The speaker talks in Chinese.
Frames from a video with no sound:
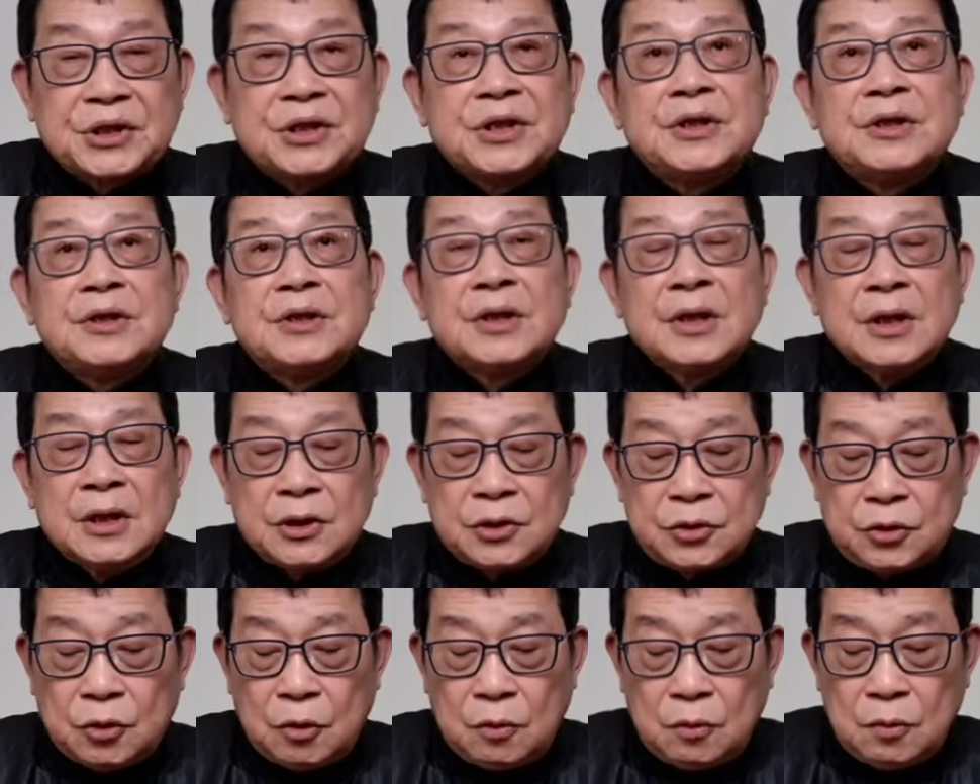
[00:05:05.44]
音：
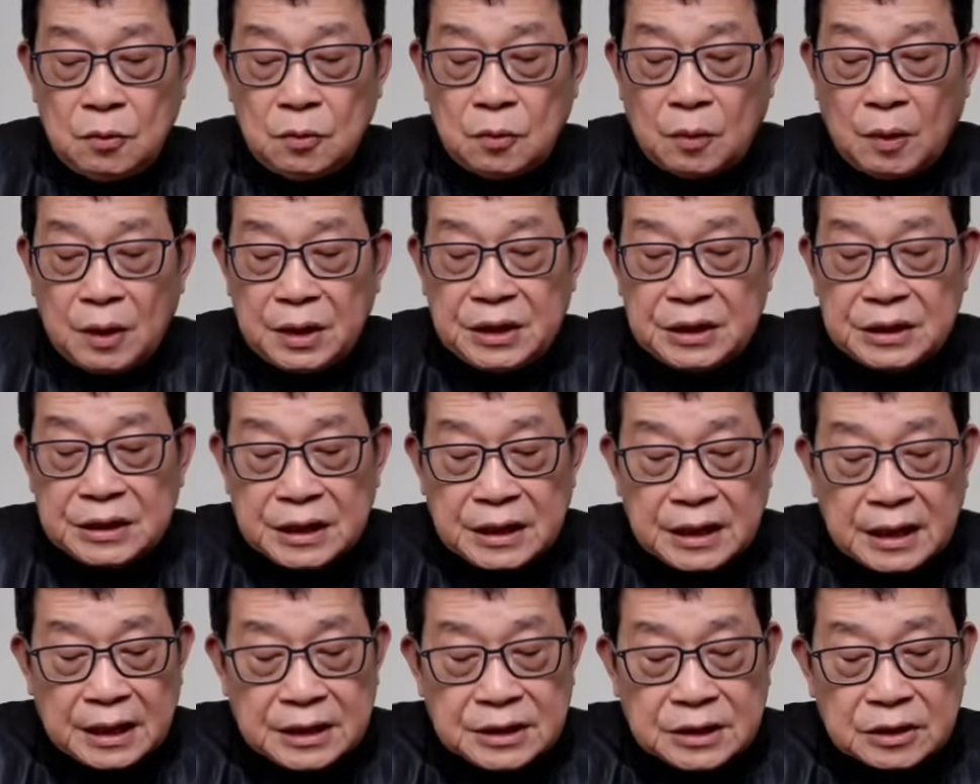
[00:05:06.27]
中国已
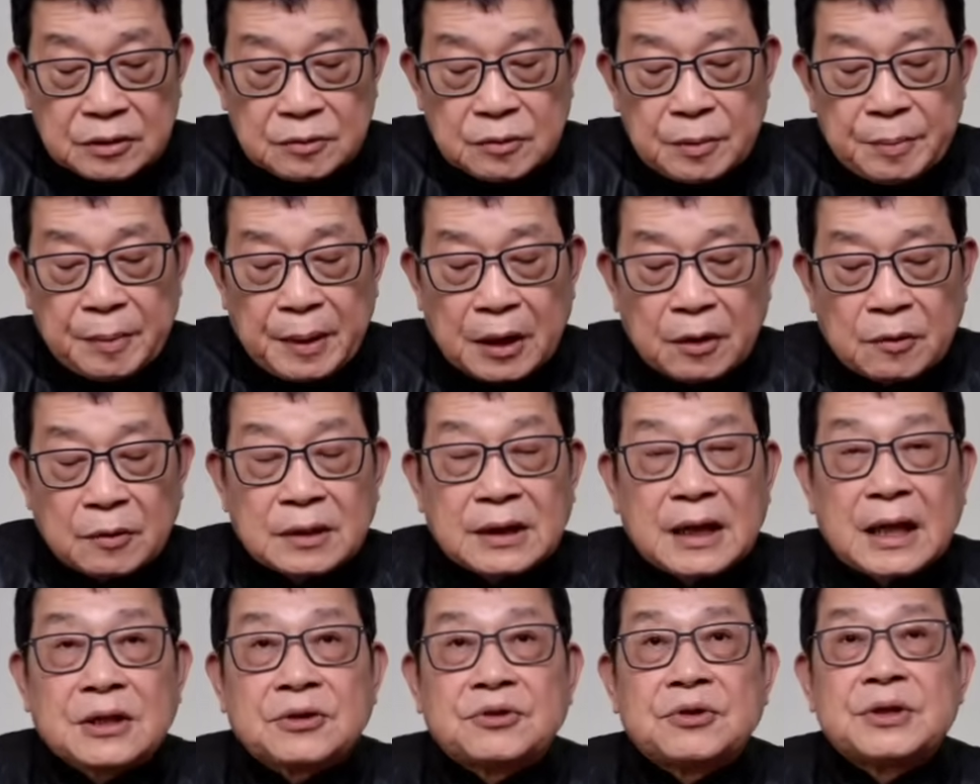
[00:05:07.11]
经开始为美国
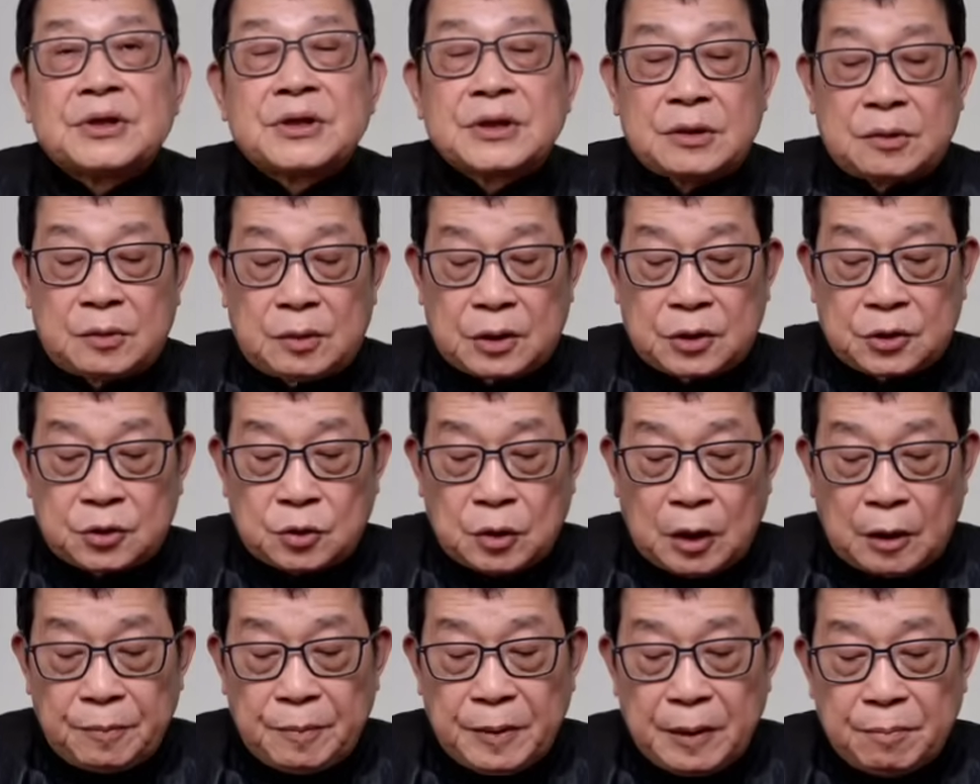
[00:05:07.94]
大选之后的
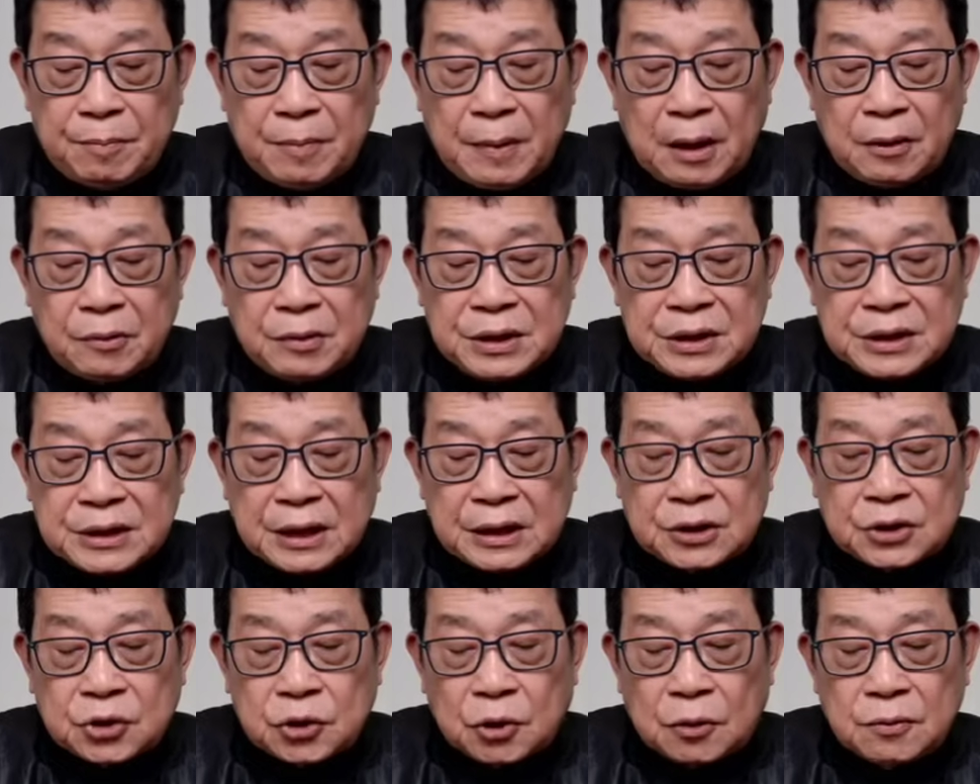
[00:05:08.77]
双边贸易
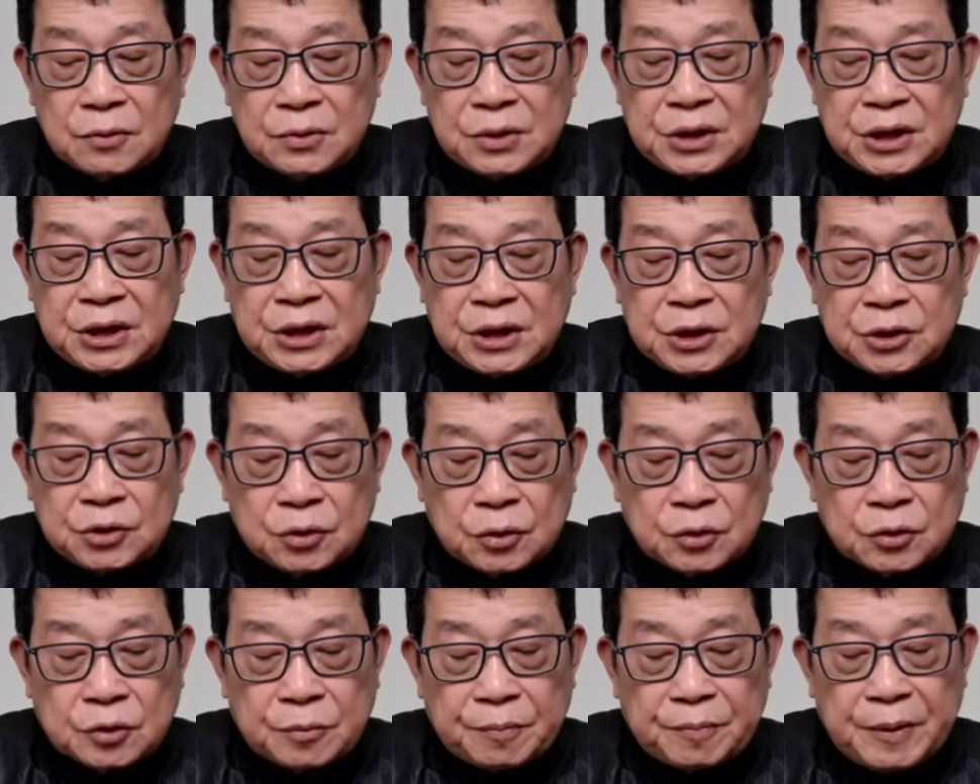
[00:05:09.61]
战重启
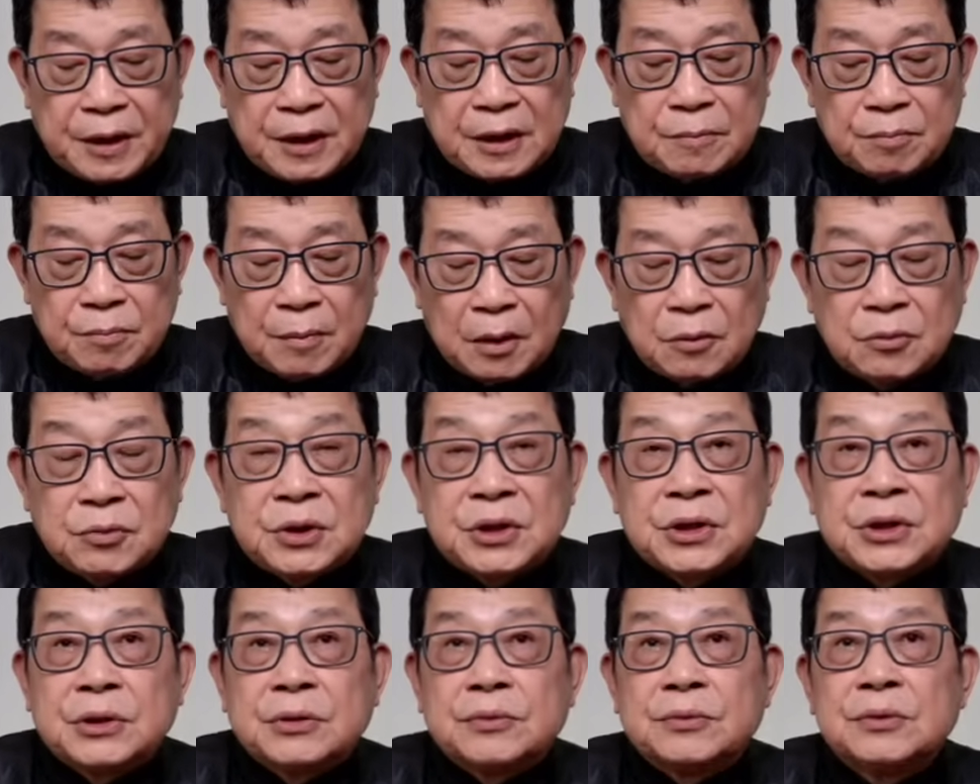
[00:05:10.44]
做准备，谋
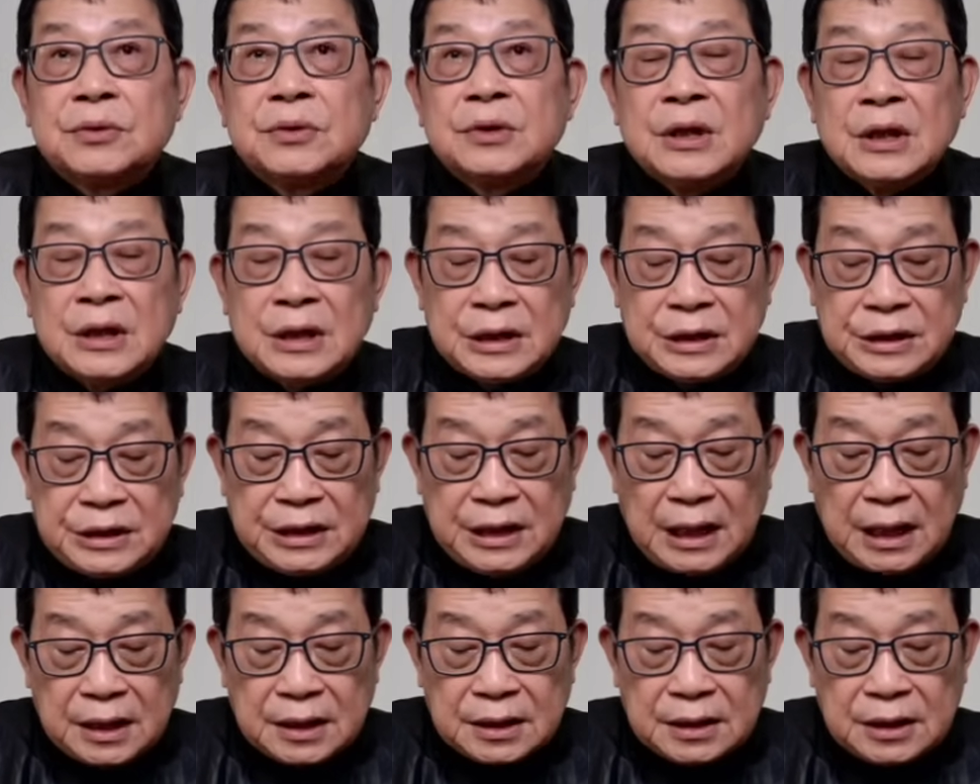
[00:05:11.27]
求
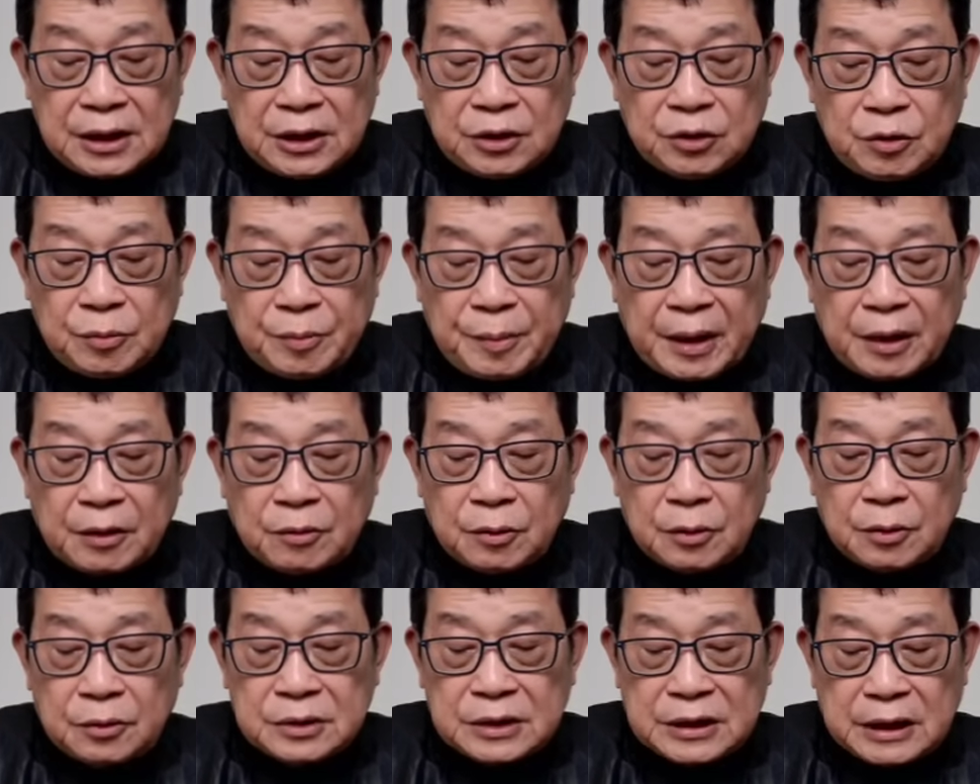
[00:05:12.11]
降低对美
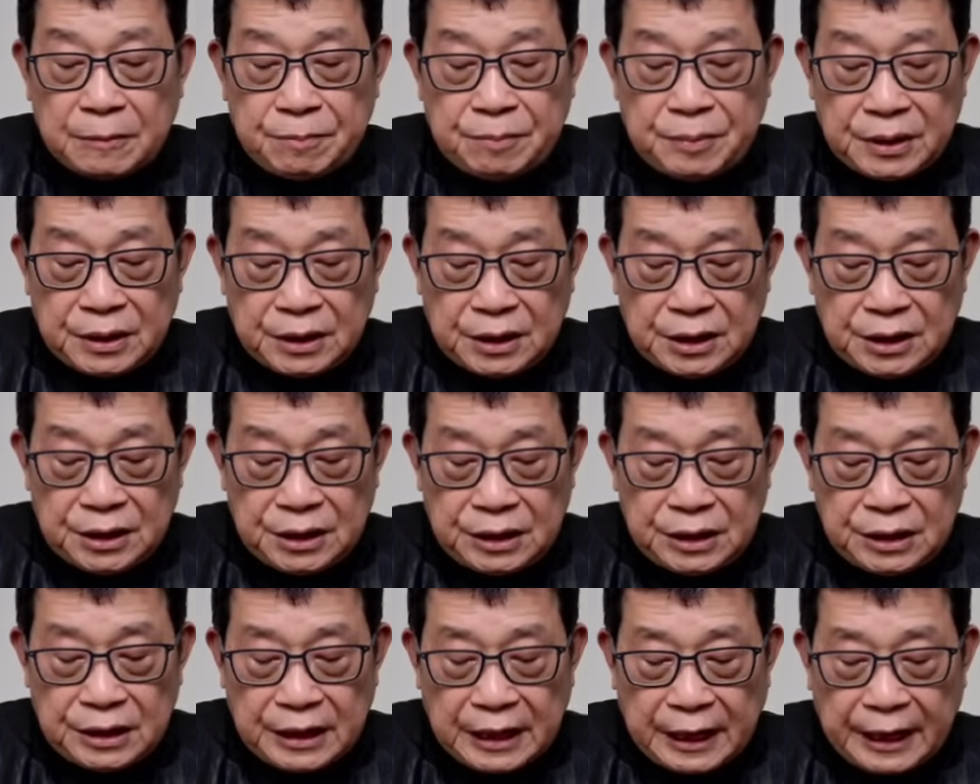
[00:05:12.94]
国农产品的
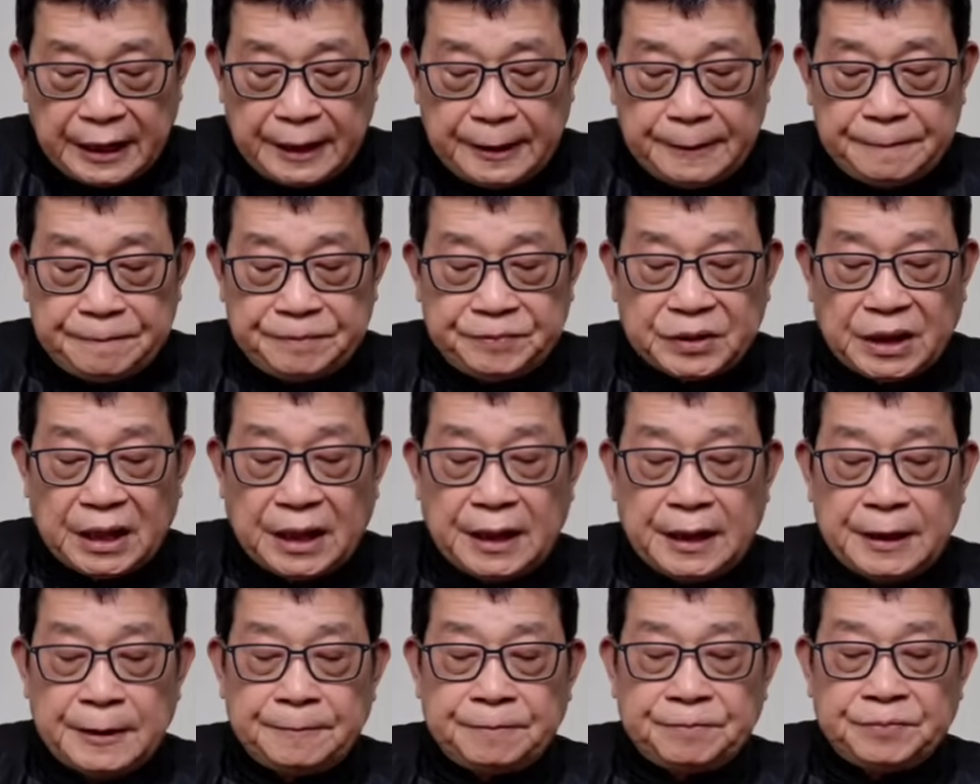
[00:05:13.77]
依赖
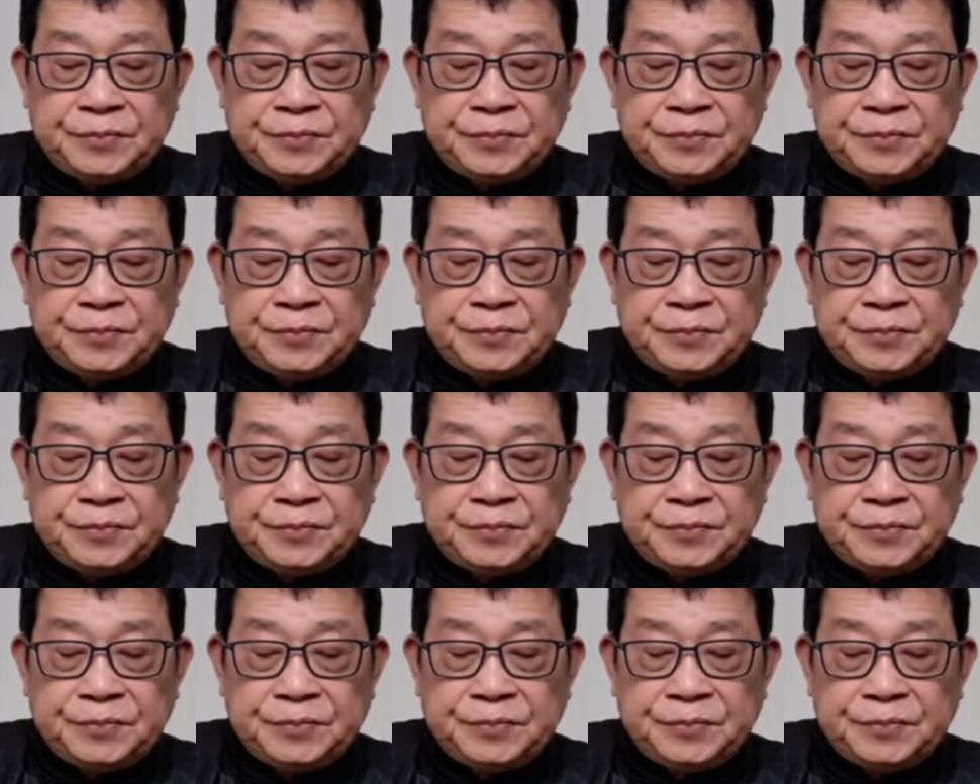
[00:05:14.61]
啊。